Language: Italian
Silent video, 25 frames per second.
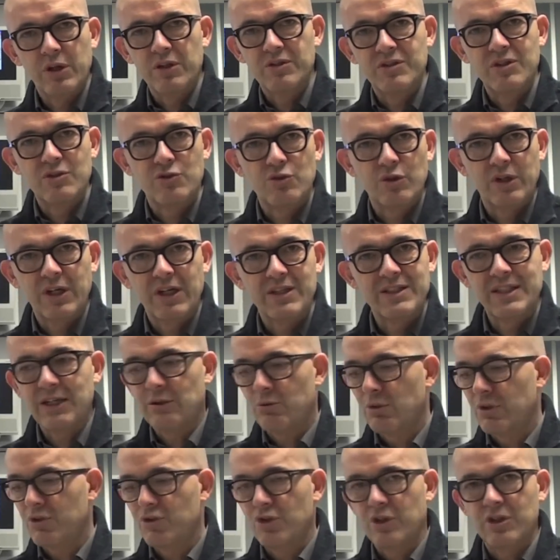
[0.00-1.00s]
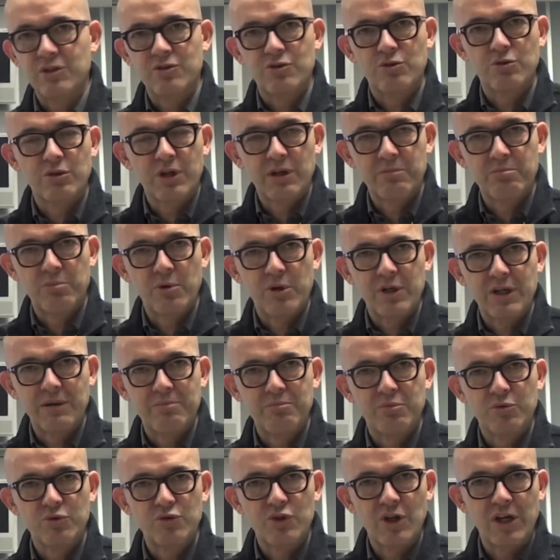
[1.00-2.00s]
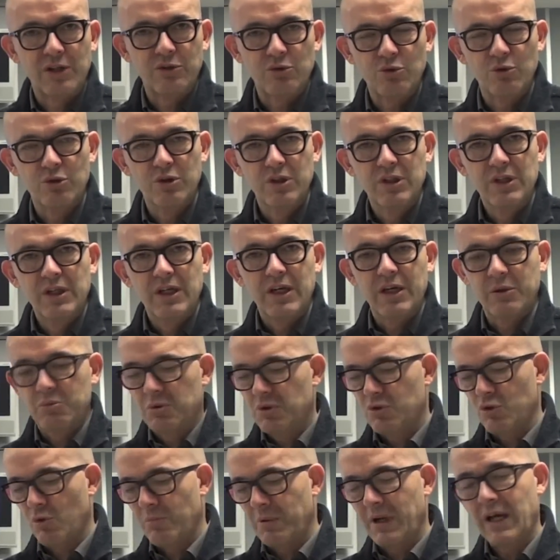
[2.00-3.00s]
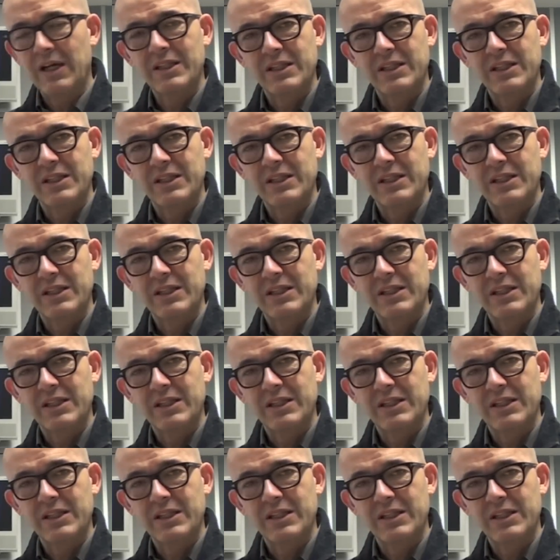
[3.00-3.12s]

nel senso che è stato acceso e poi appoggiato eh, qui sopra.